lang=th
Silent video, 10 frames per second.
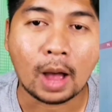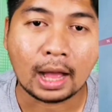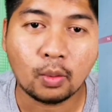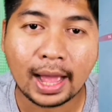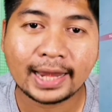ห
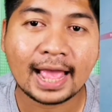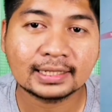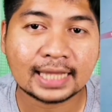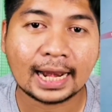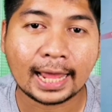วังว่า
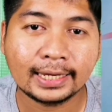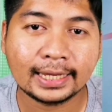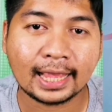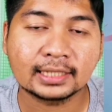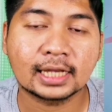ทางสหรัฐ
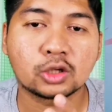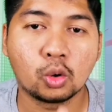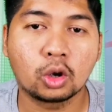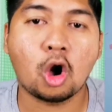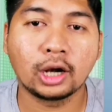เนี่ยจะ
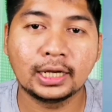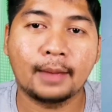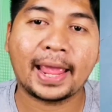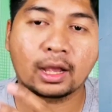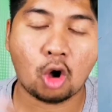ส่งกองเรื
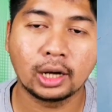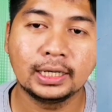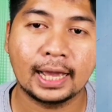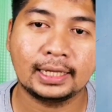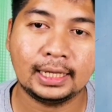อแบ่งกอง
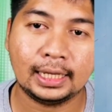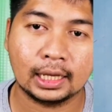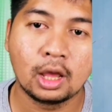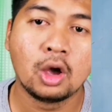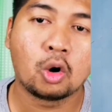เรือที่
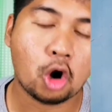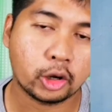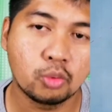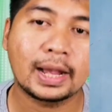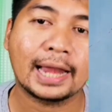คอ
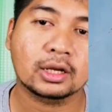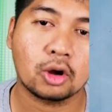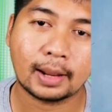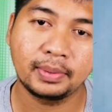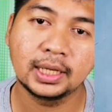ยคุ้มกัน
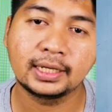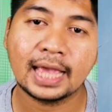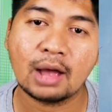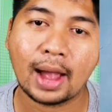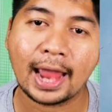กองทัพเรือ
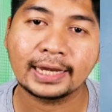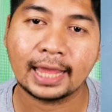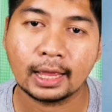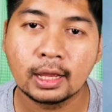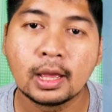ที่ฮาวาย
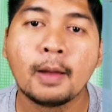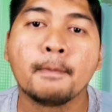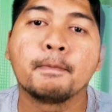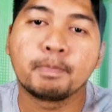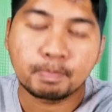เนี่ย
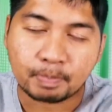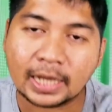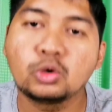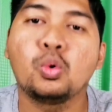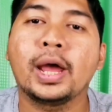ไป
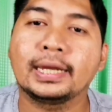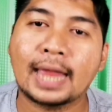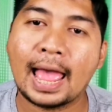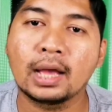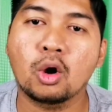ช่วย
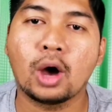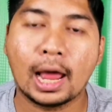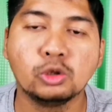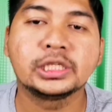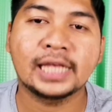ทางเกาะ
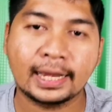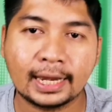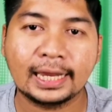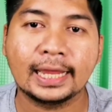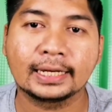อารูเซียน
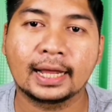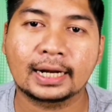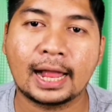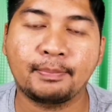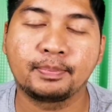นั่นเองนะครั